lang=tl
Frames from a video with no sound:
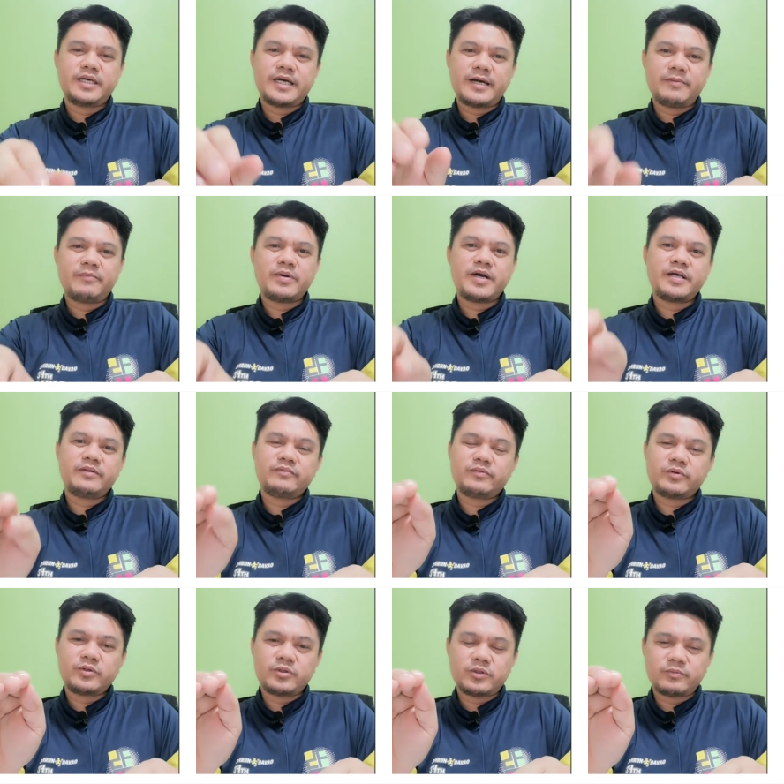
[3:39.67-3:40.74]
a man
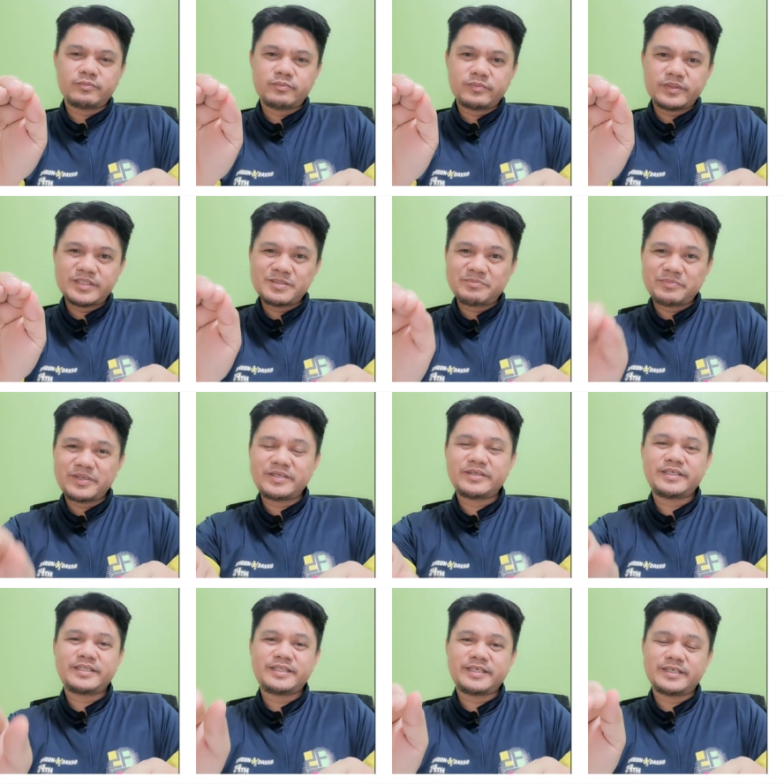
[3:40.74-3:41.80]
full of
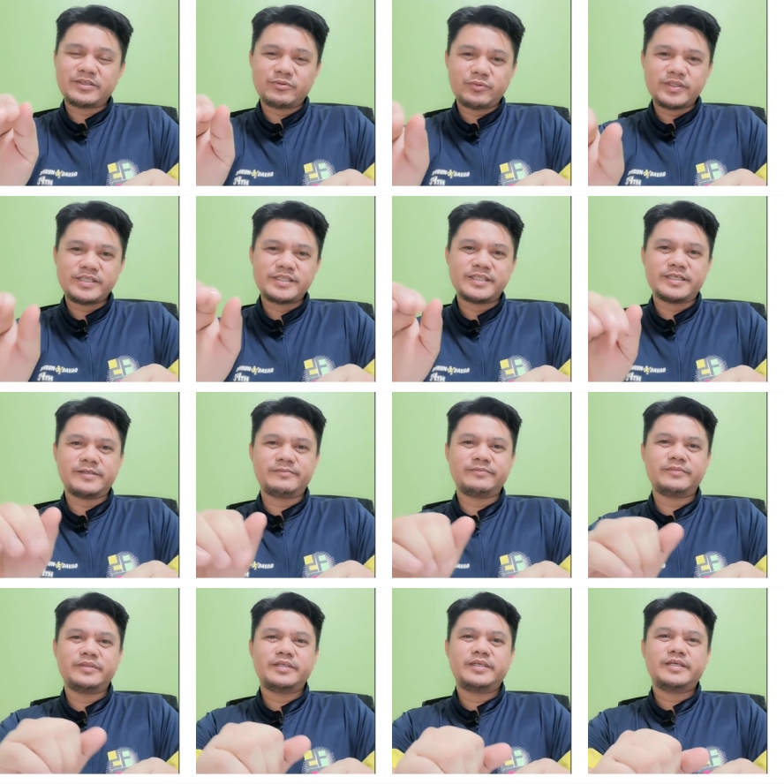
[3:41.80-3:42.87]
spirit and wisdom